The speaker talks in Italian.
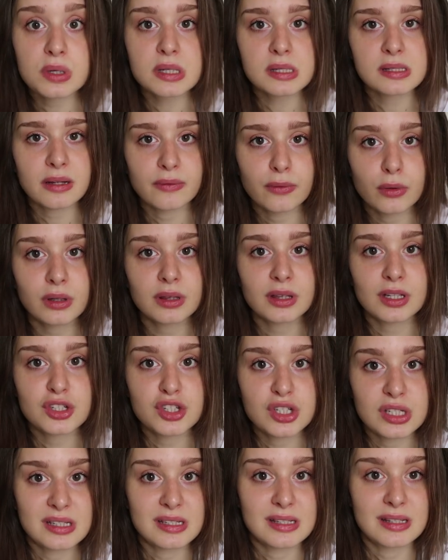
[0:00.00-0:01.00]
questa volta
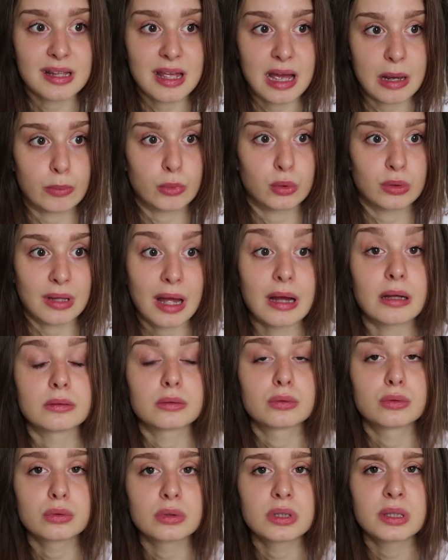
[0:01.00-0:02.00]
ci stiamo
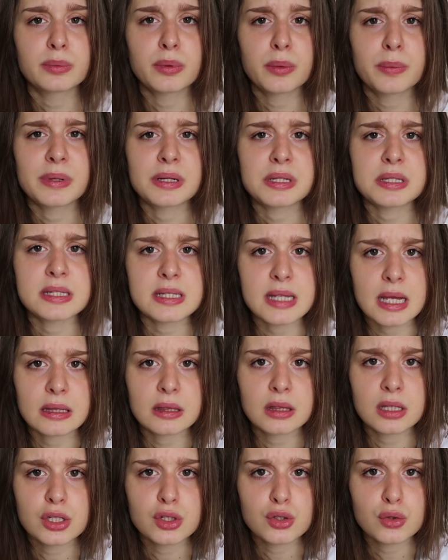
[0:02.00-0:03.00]
tanto tipo per
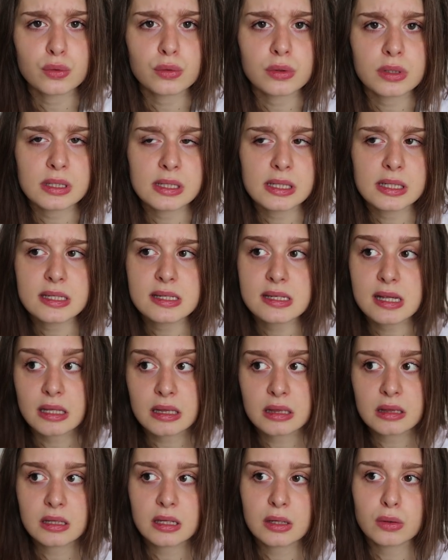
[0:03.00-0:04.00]
7 giorni
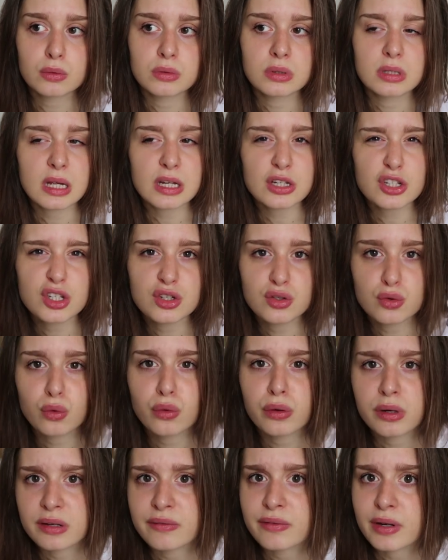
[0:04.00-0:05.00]
7 o 10
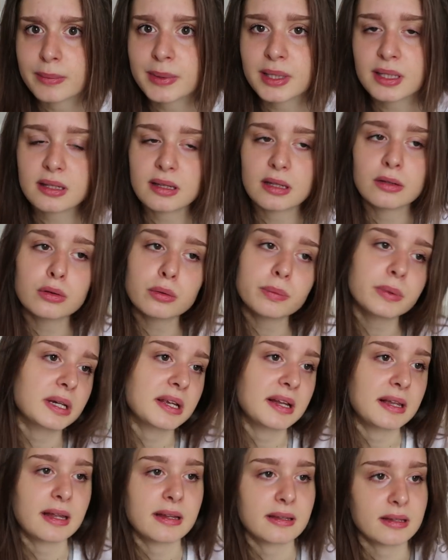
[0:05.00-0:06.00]
giorni veramente tanto
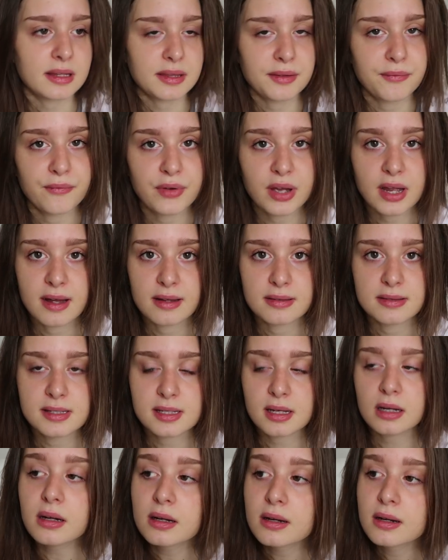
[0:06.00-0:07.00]
perché lei è andata in
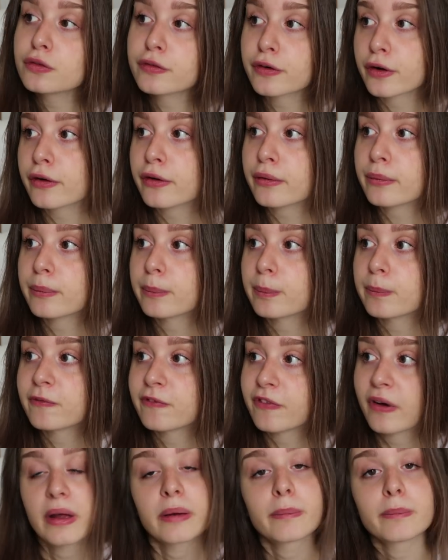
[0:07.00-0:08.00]
vacanza dovrò
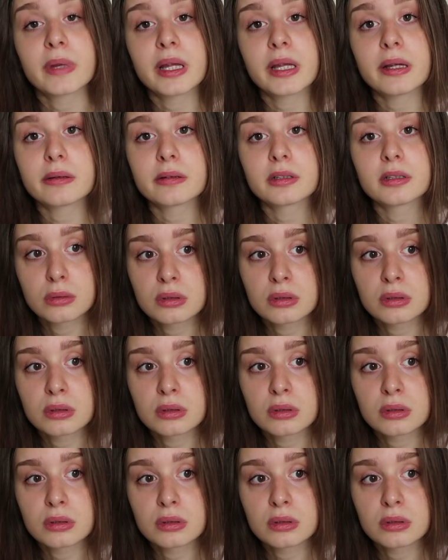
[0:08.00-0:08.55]
farmi